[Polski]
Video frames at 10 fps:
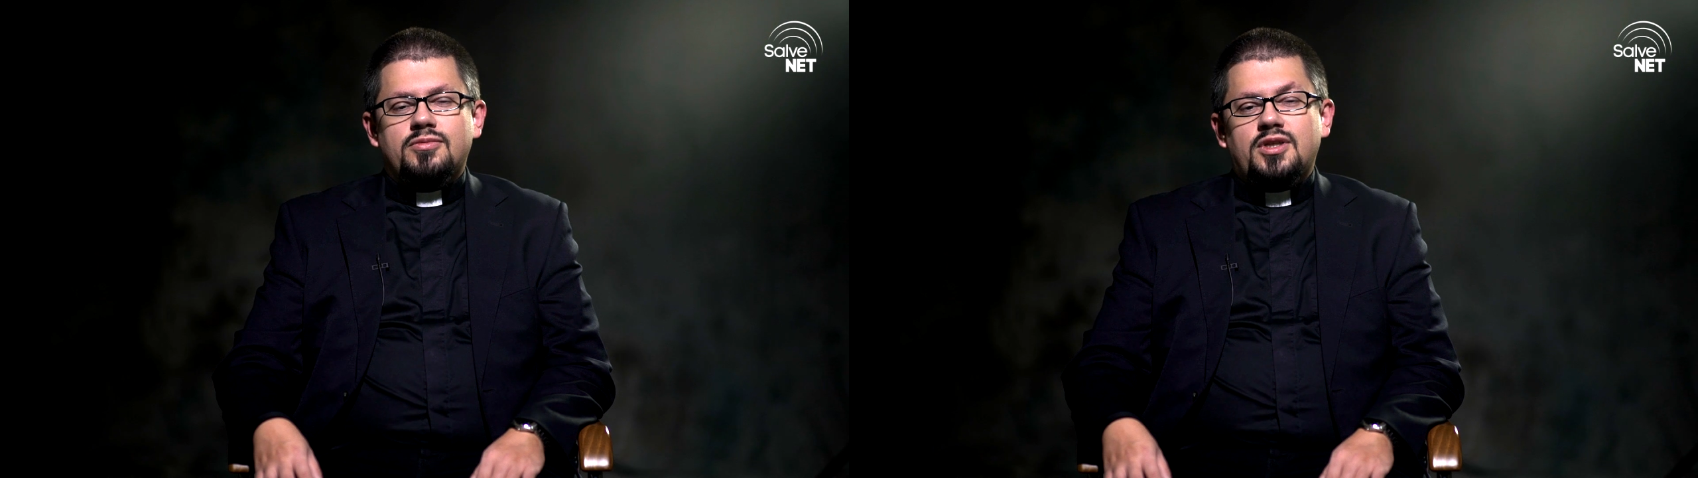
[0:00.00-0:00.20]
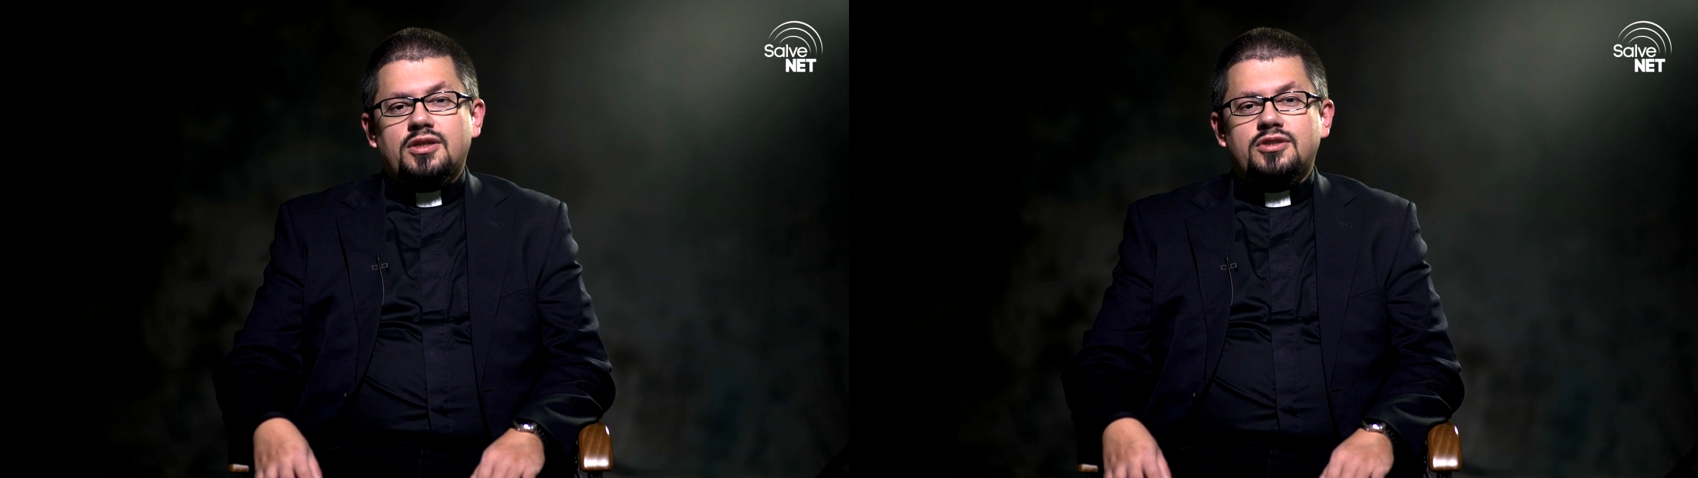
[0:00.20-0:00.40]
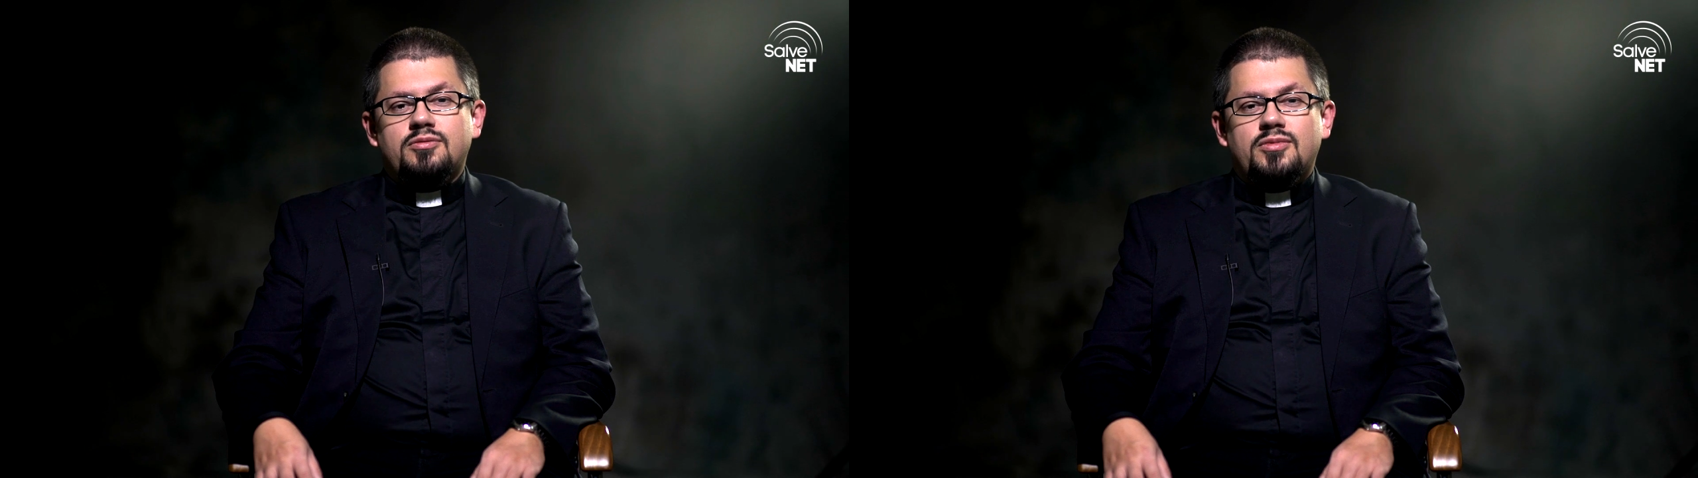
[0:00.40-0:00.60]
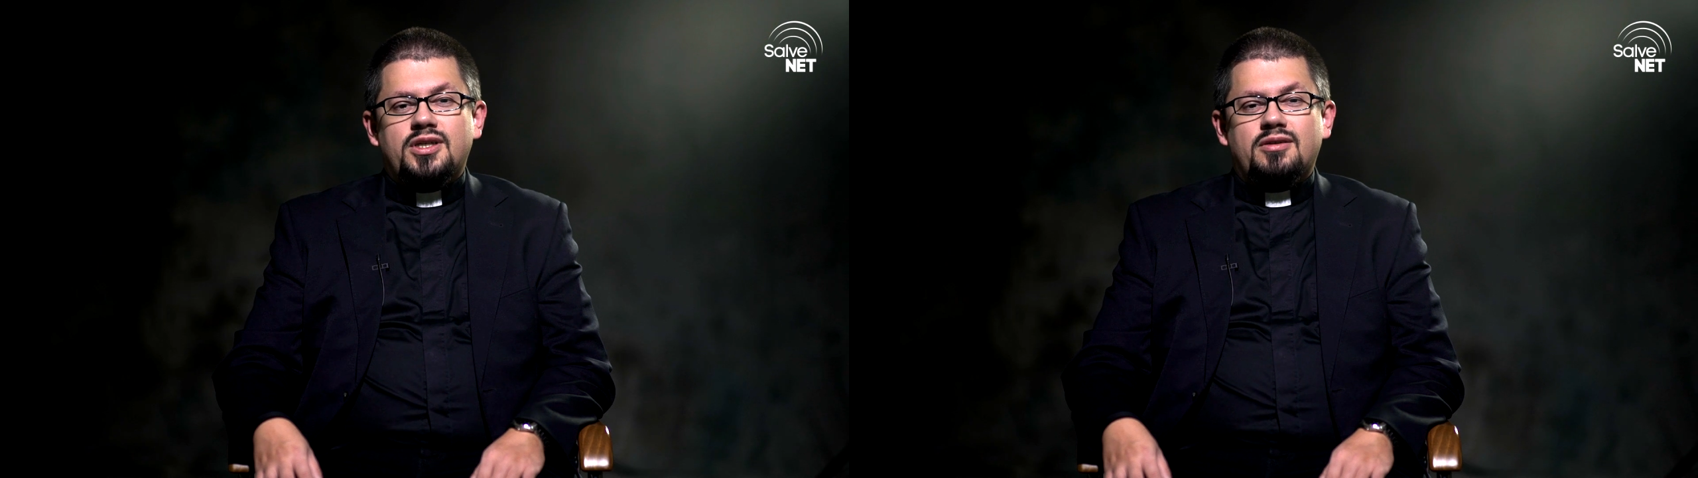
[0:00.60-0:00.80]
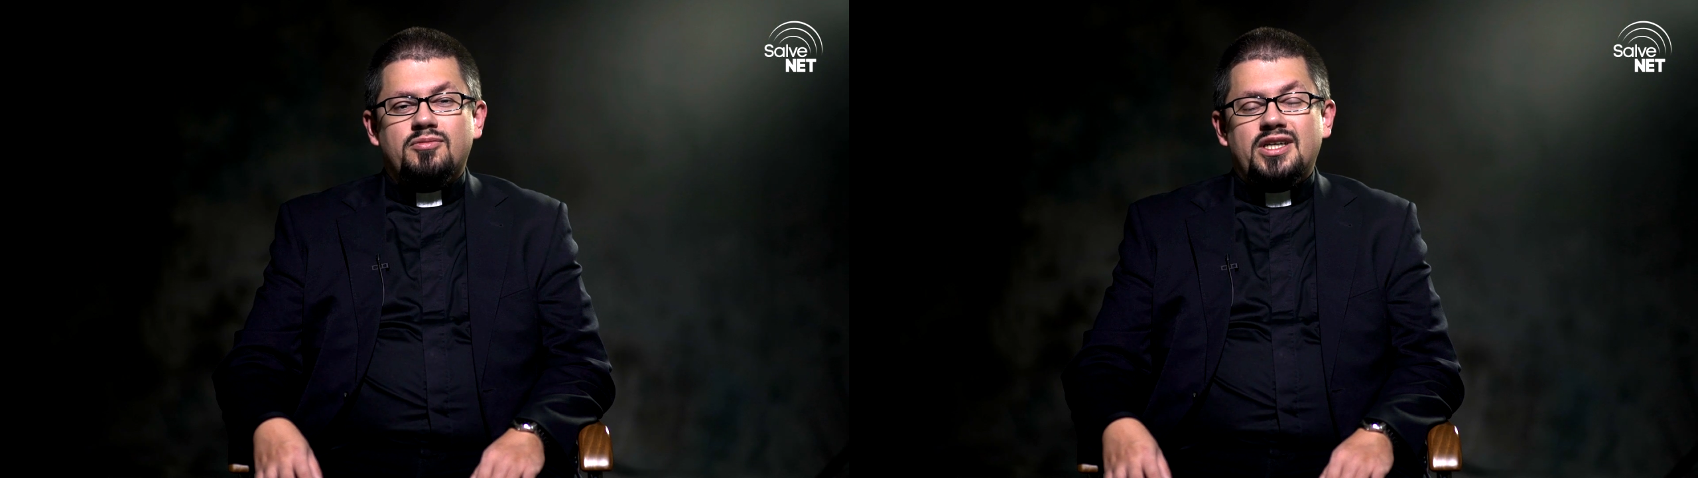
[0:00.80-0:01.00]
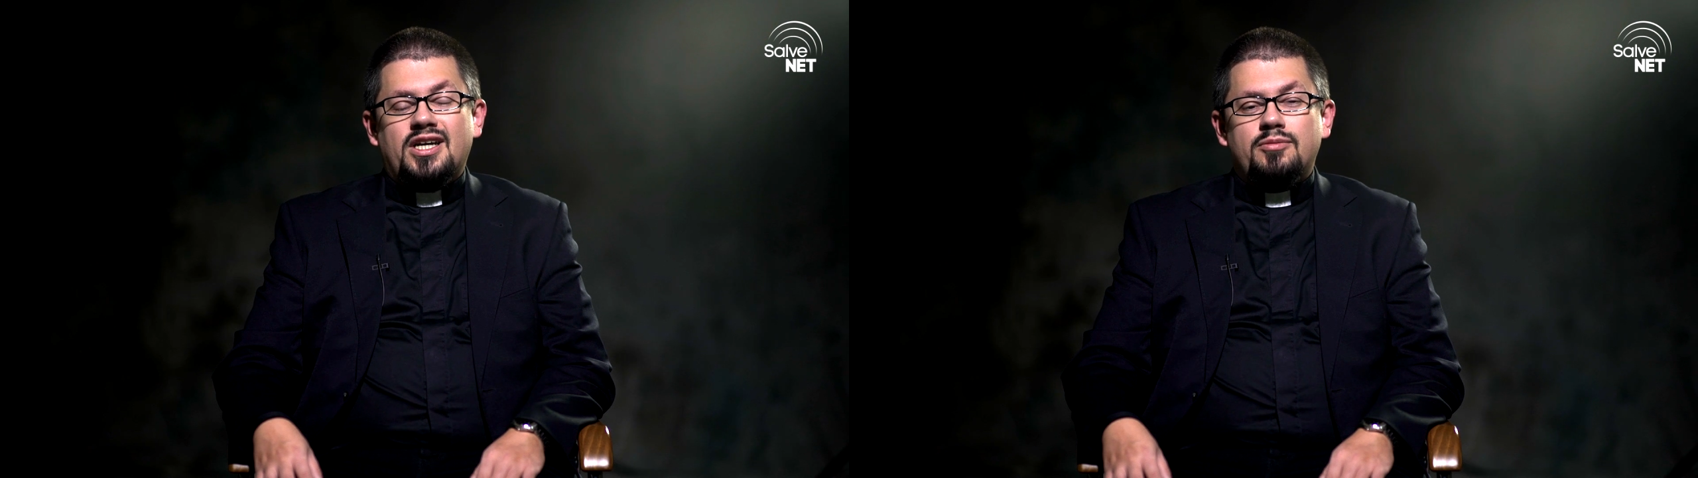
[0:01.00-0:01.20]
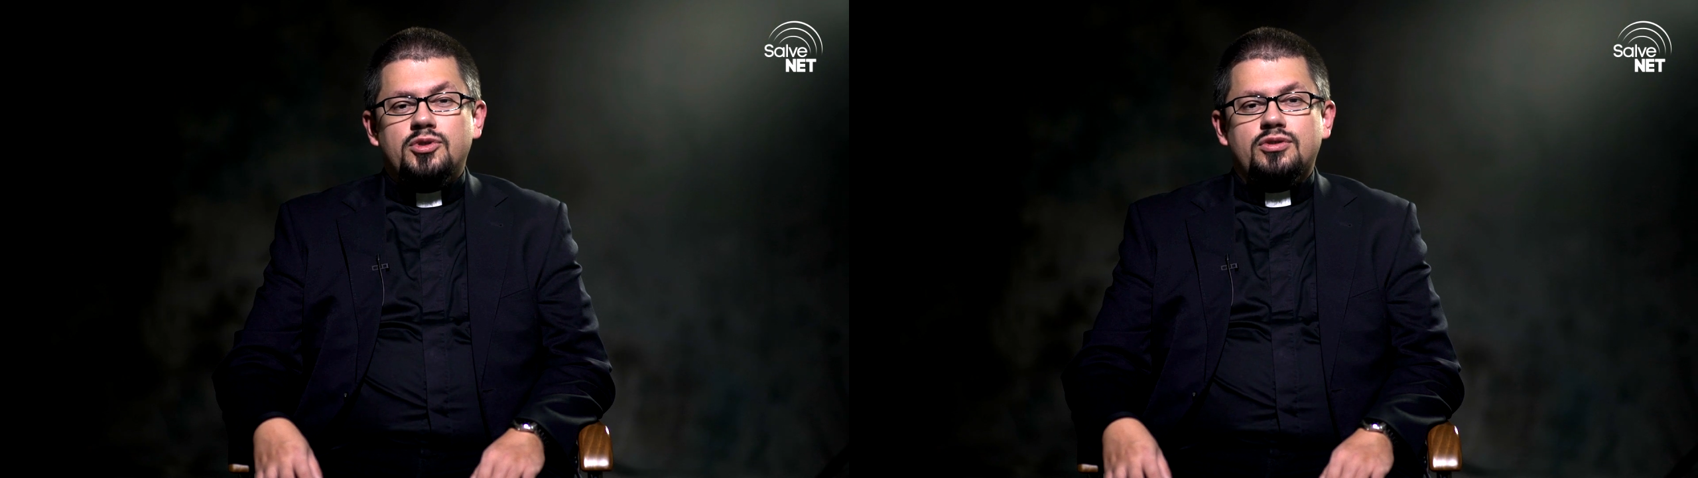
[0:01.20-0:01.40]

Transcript: także mękami